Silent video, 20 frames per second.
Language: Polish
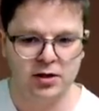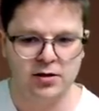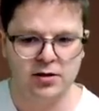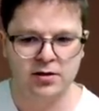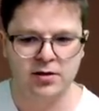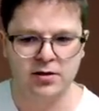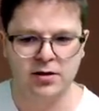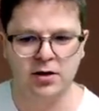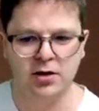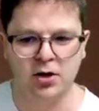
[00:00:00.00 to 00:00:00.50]

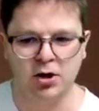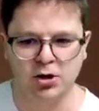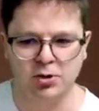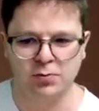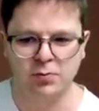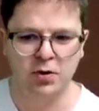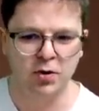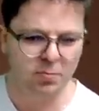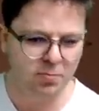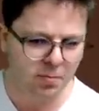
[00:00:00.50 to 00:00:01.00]
z
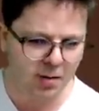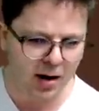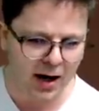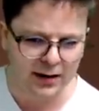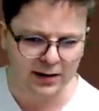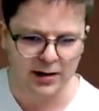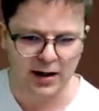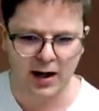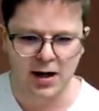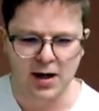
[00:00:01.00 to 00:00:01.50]
groźbą
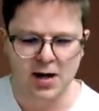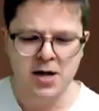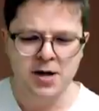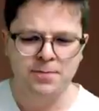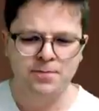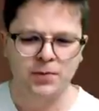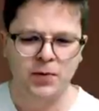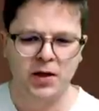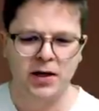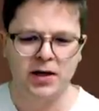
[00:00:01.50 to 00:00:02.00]
mata.
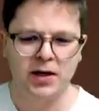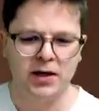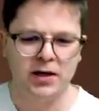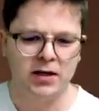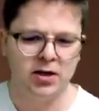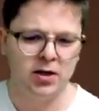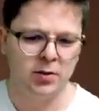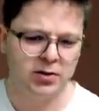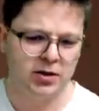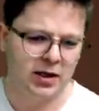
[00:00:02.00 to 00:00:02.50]

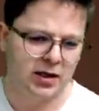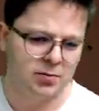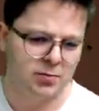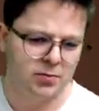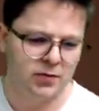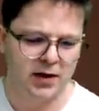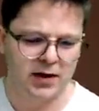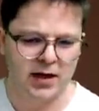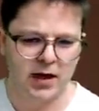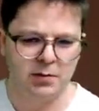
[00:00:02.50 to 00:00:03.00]
E, no bo tak
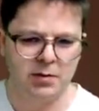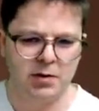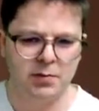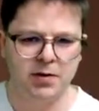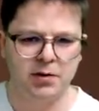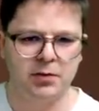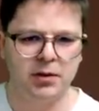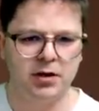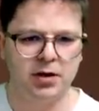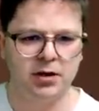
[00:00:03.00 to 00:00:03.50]
mówię, gramy
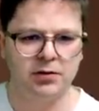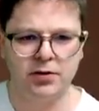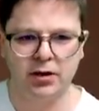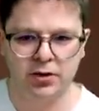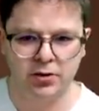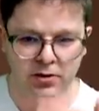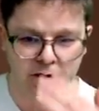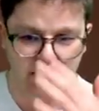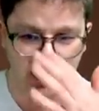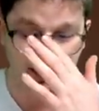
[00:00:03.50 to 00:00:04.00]

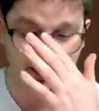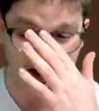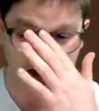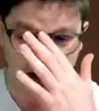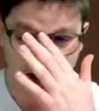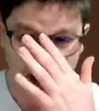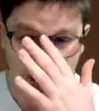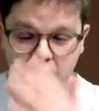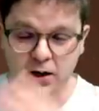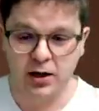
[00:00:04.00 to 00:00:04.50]
prymitywnie, to gramy.
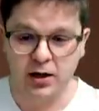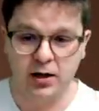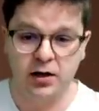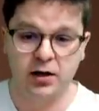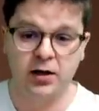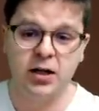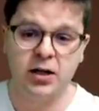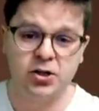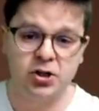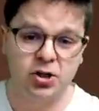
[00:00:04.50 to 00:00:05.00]

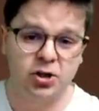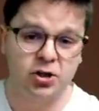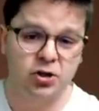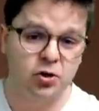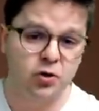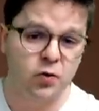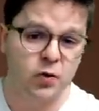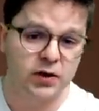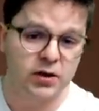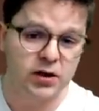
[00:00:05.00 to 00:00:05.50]
E, lecz
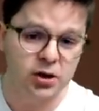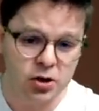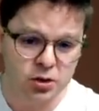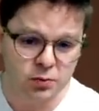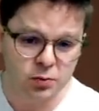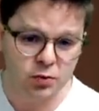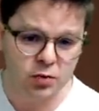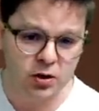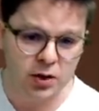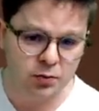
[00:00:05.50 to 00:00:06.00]

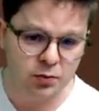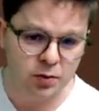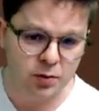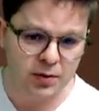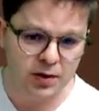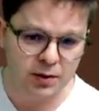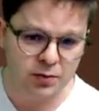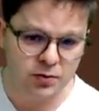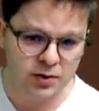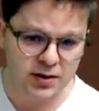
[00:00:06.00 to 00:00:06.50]
dokładniejszym ruchem
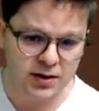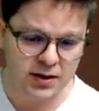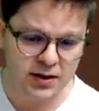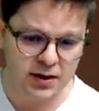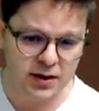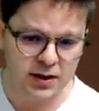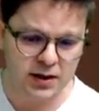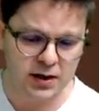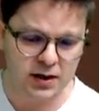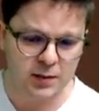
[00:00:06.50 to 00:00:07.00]
byłoby na przykład
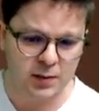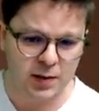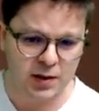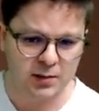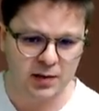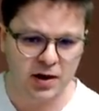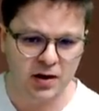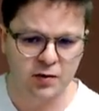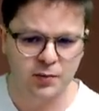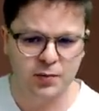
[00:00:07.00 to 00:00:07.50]
zagranie
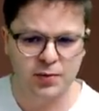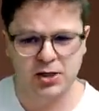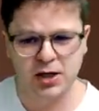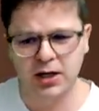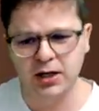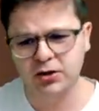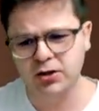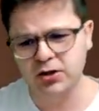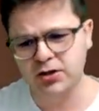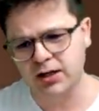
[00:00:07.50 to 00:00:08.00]
hetmanem na f5,
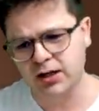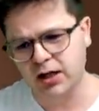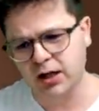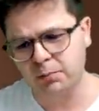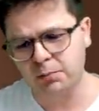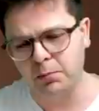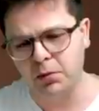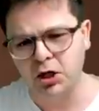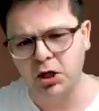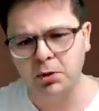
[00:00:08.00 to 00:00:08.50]
ale to jest
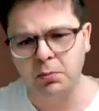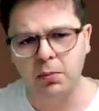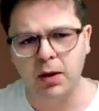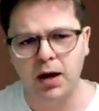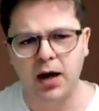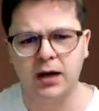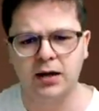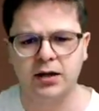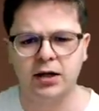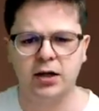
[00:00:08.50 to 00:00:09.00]
takie
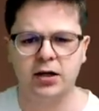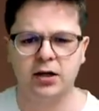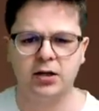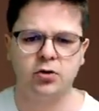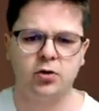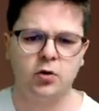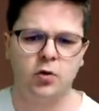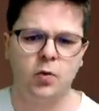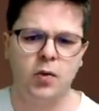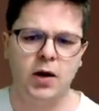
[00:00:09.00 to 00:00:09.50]
minimalnie
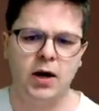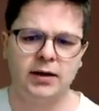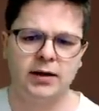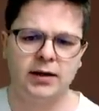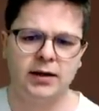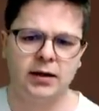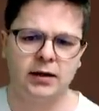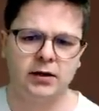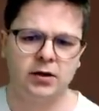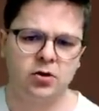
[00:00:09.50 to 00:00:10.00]

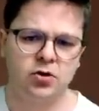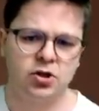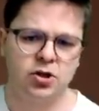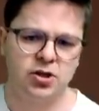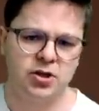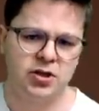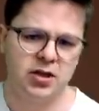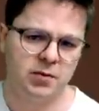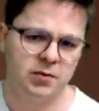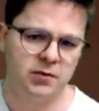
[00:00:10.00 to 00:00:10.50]
dokładne, dlatego że
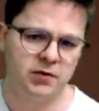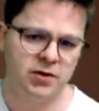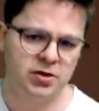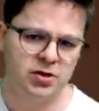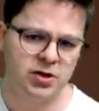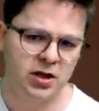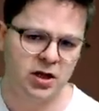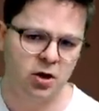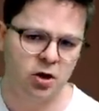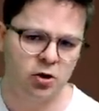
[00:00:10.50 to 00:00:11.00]
czasami
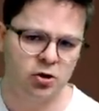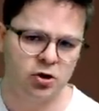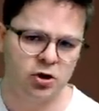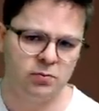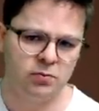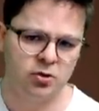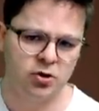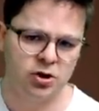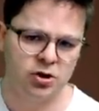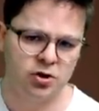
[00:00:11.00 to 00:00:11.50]
wieża
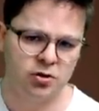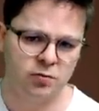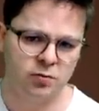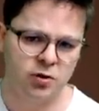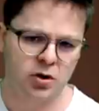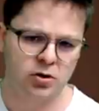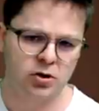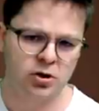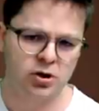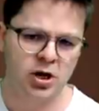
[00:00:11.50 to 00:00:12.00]
g8 może się
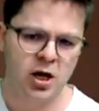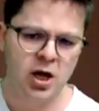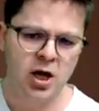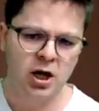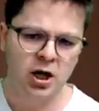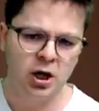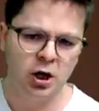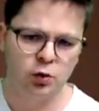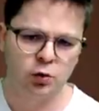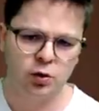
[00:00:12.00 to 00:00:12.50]
bronić
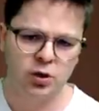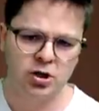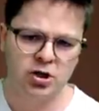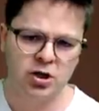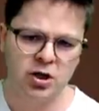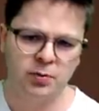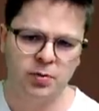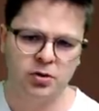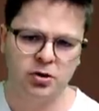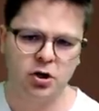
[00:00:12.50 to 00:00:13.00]
i tu
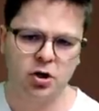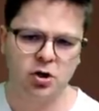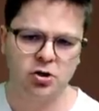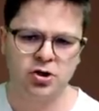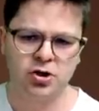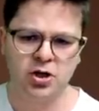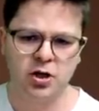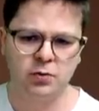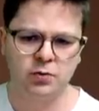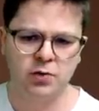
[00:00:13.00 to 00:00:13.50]
jeszcze pod
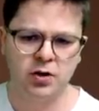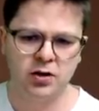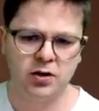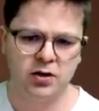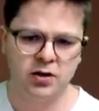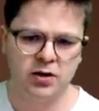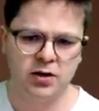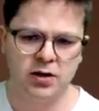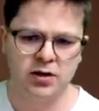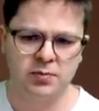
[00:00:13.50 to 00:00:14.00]
ostrzał
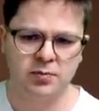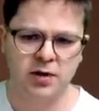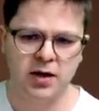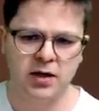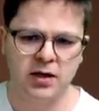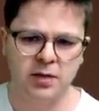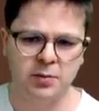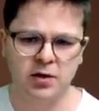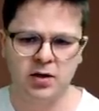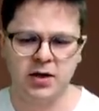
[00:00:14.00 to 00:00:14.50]
e, jest
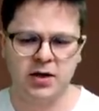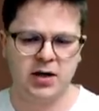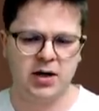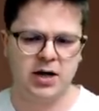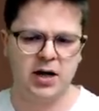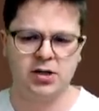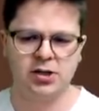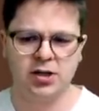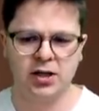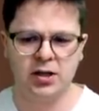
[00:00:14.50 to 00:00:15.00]
brany
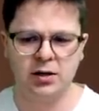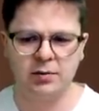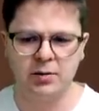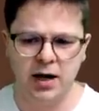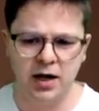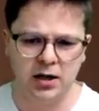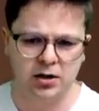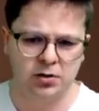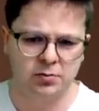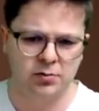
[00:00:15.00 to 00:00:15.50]
pionek h7,
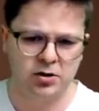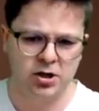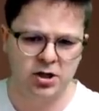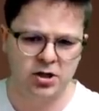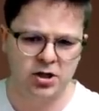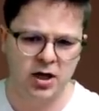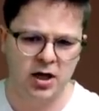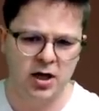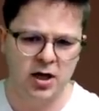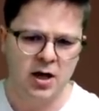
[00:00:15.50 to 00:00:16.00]
ale to
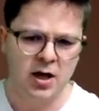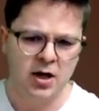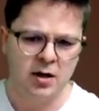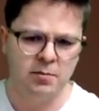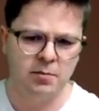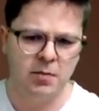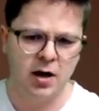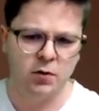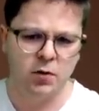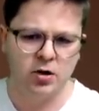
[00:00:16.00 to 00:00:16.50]
myślę, że
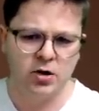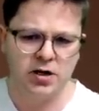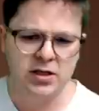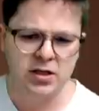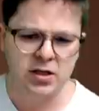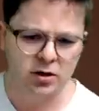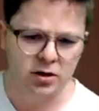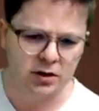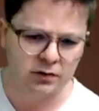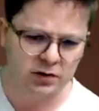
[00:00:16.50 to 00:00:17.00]
mało
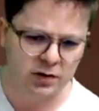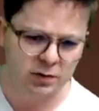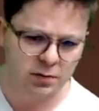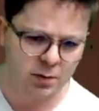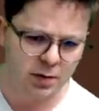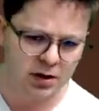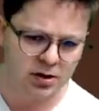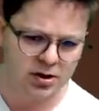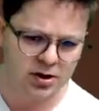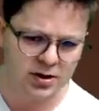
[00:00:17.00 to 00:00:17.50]
istotne w tym
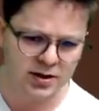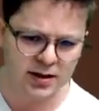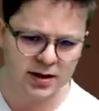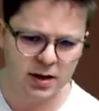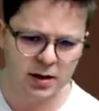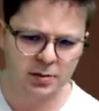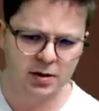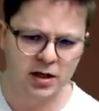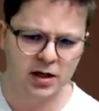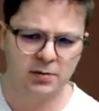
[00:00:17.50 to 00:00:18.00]
momencie.
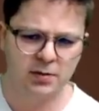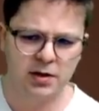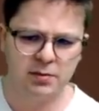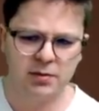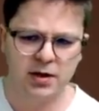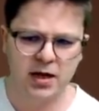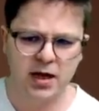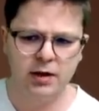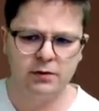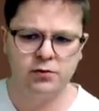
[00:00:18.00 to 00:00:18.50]
Zagrałem
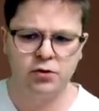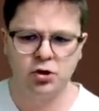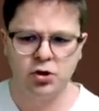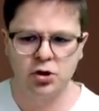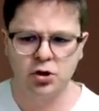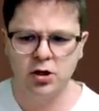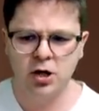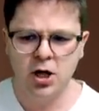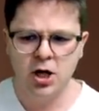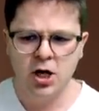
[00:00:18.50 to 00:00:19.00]
hetmanem na
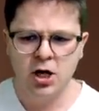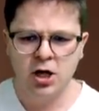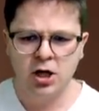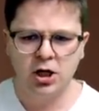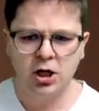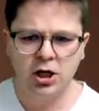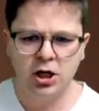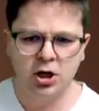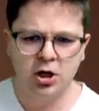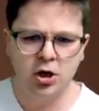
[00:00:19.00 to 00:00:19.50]
f3
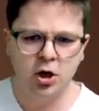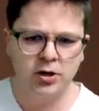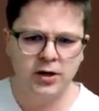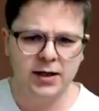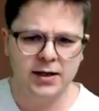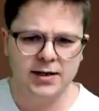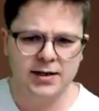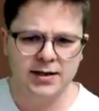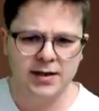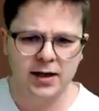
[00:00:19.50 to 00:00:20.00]
i
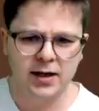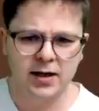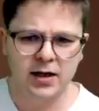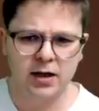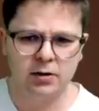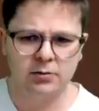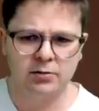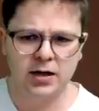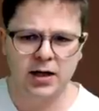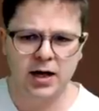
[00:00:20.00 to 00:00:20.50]
goniec
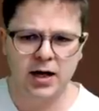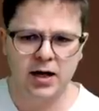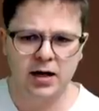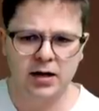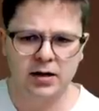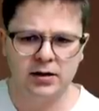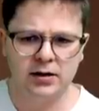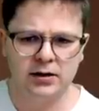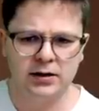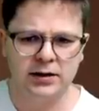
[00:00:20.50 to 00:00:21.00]
zagrał
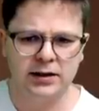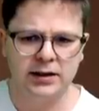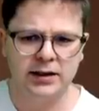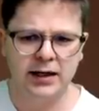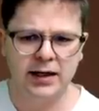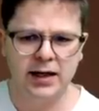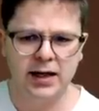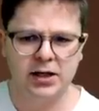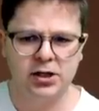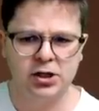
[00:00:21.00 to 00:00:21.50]
na
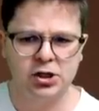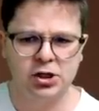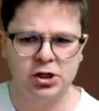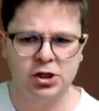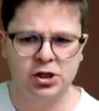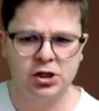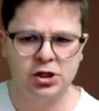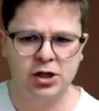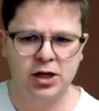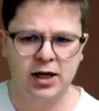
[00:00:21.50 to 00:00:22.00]

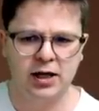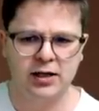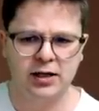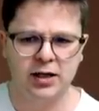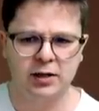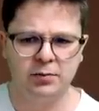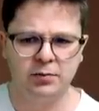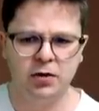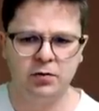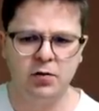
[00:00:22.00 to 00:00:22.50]

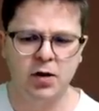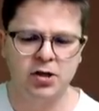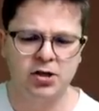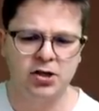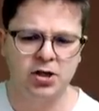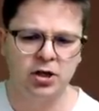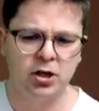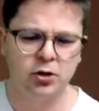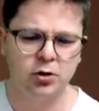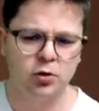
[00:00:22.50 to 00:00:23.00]
g7. No
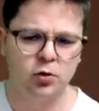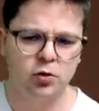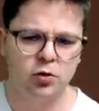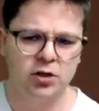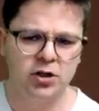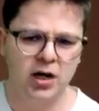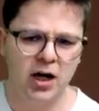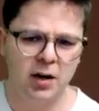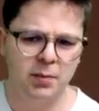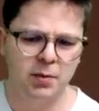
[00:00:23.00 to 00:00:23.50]
właśnie, ten
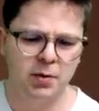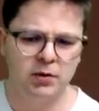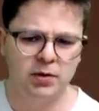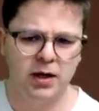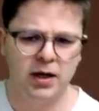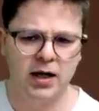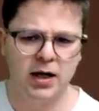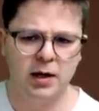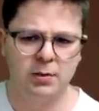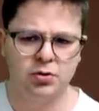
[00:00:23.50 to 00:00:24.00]
ruch nie był
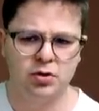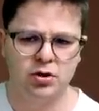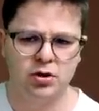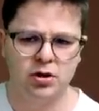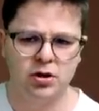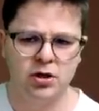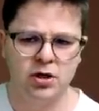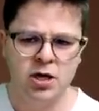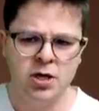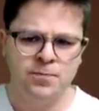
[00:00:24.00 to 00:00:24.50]

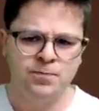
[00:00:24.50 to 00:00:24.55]
najlepszy.